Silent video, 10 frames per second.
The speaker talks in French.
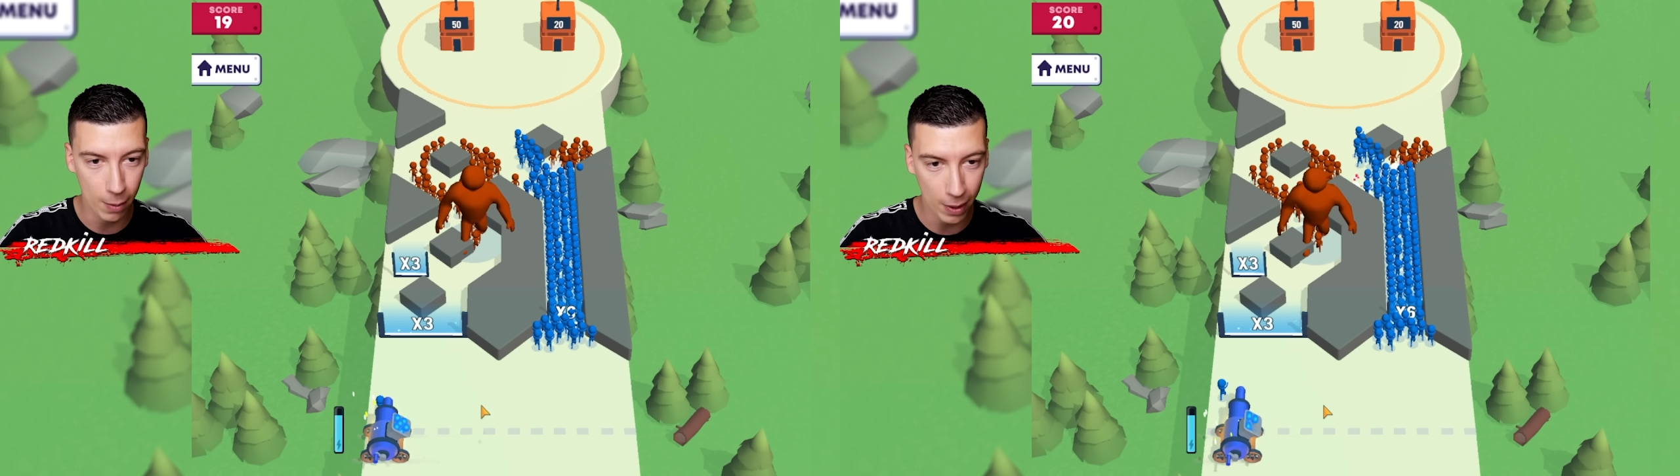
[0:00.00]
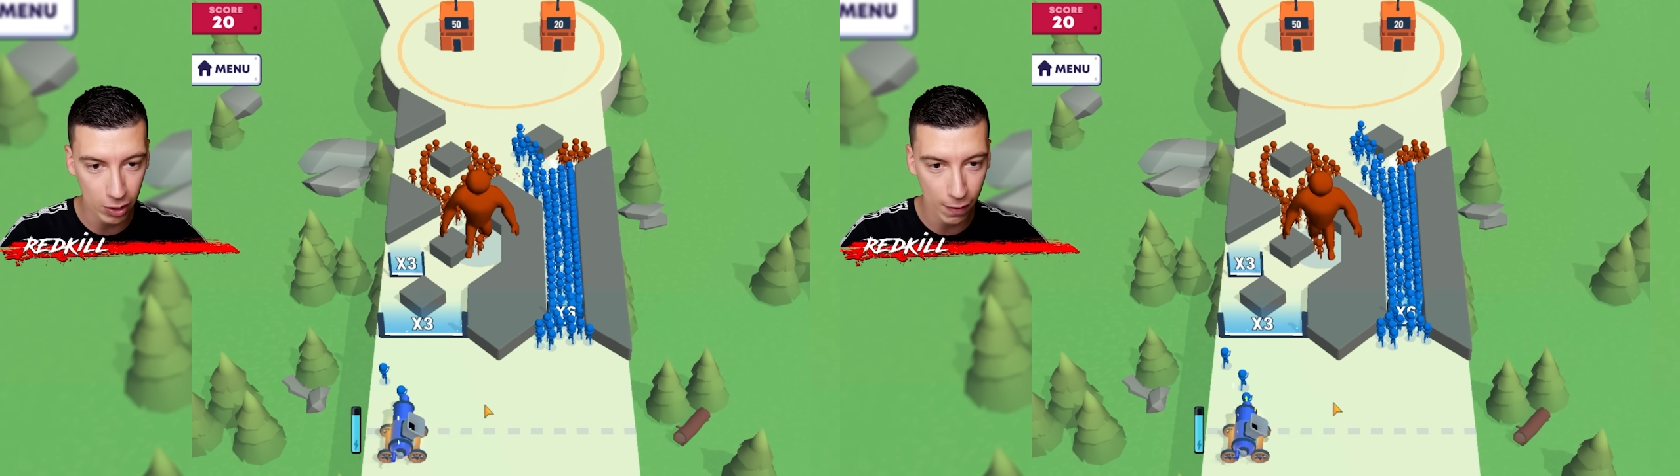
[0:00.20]
bah,
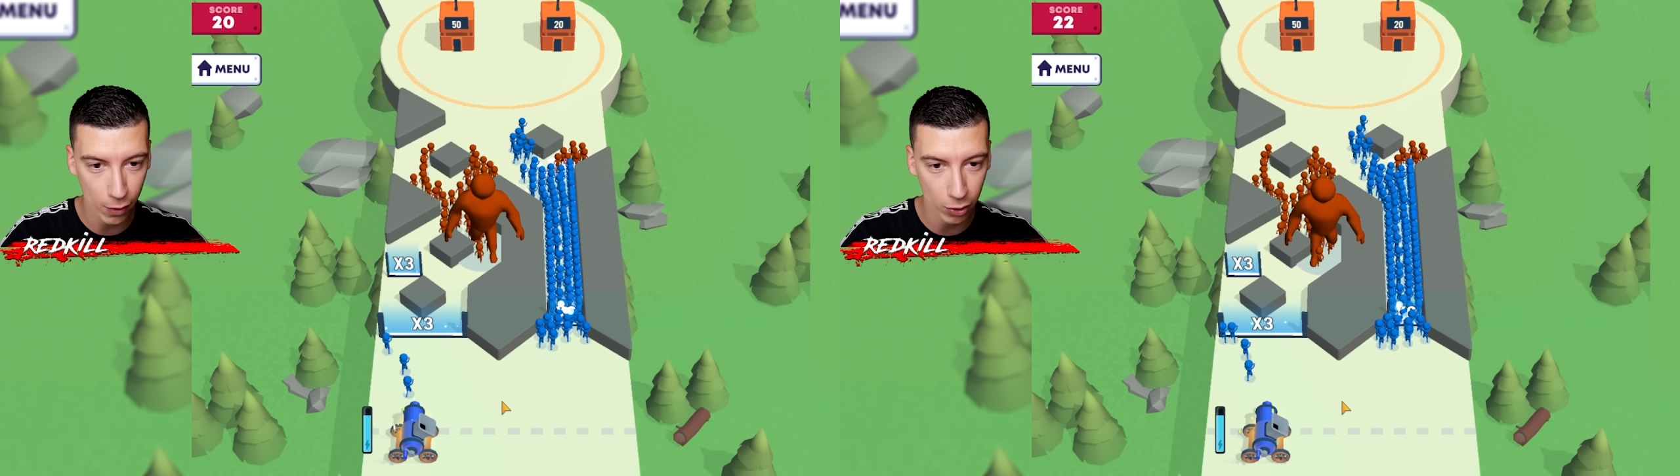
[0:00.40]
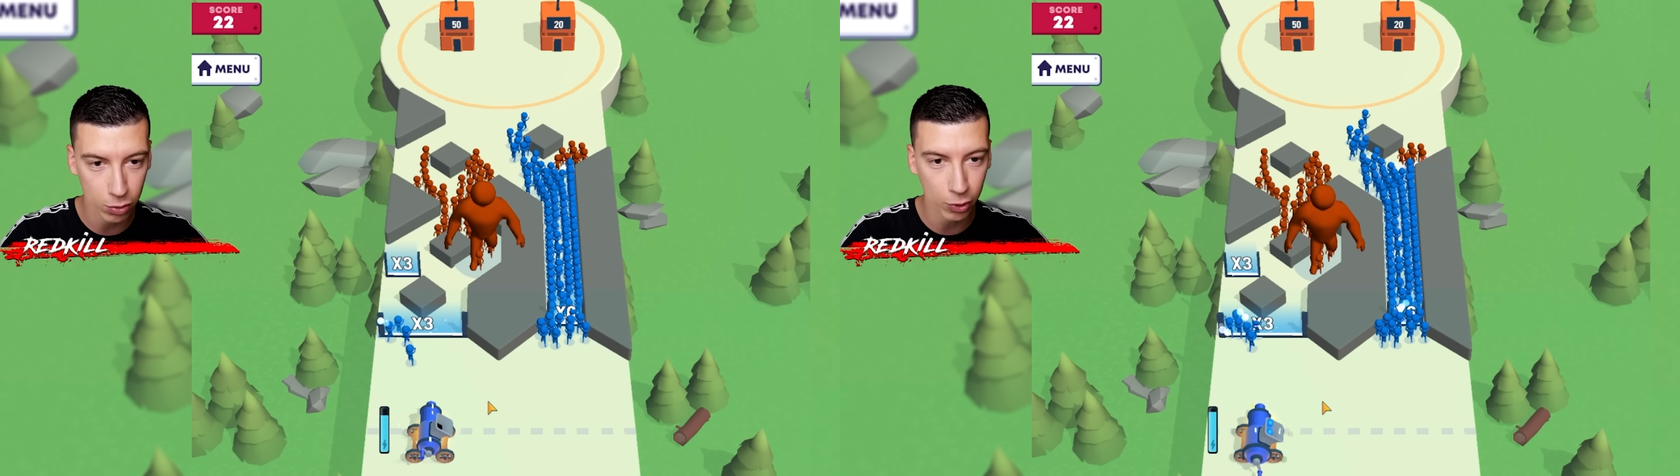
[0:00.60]
par contre, il va
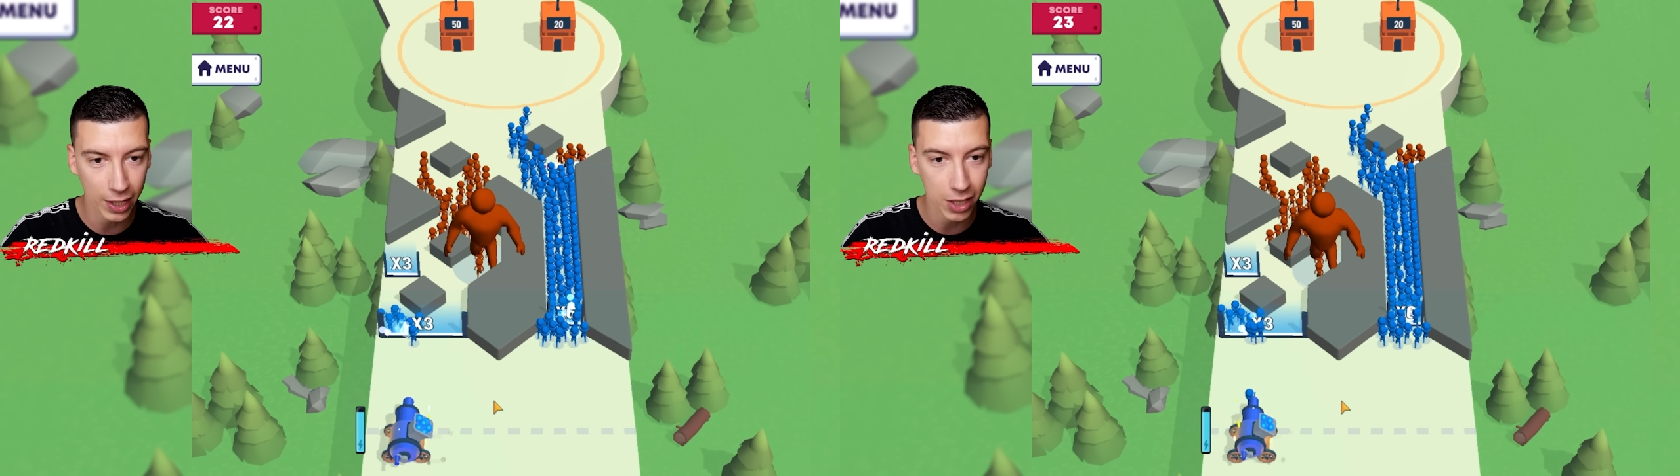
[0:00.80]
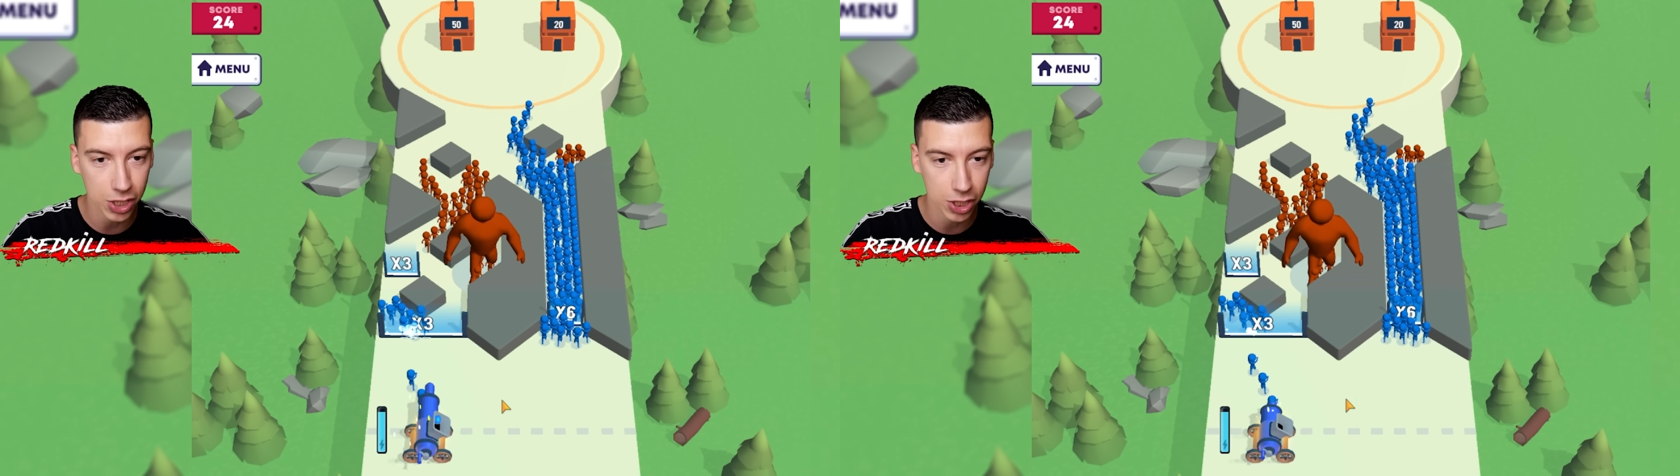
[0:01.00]
falloir du monde
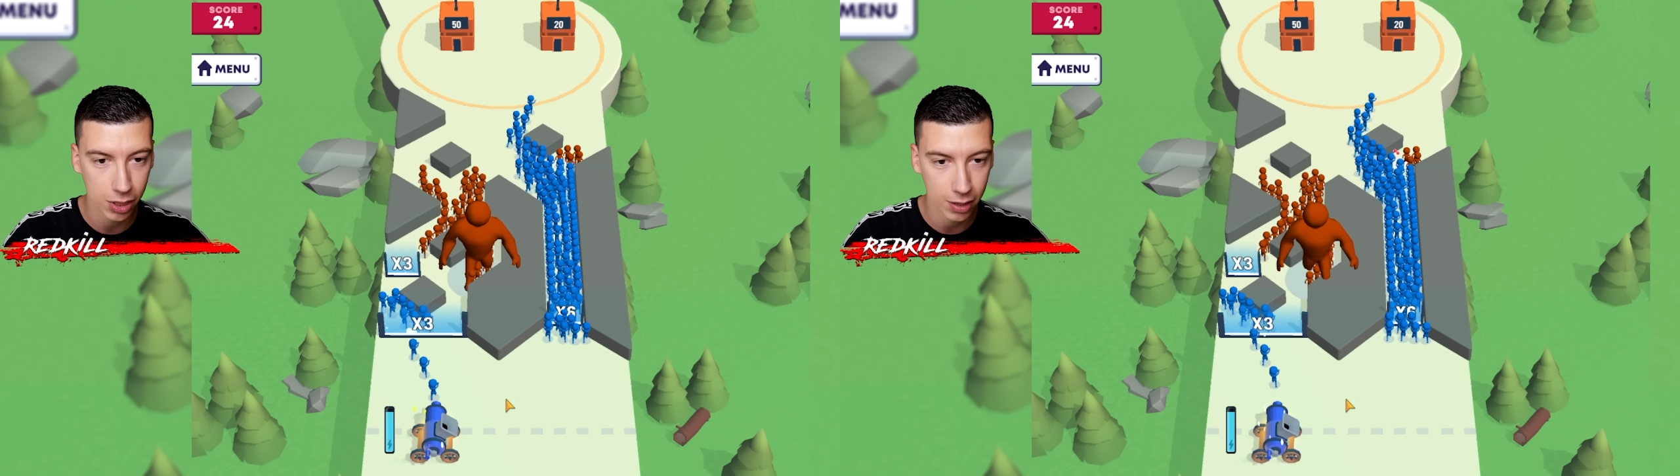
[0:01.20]
à gauche.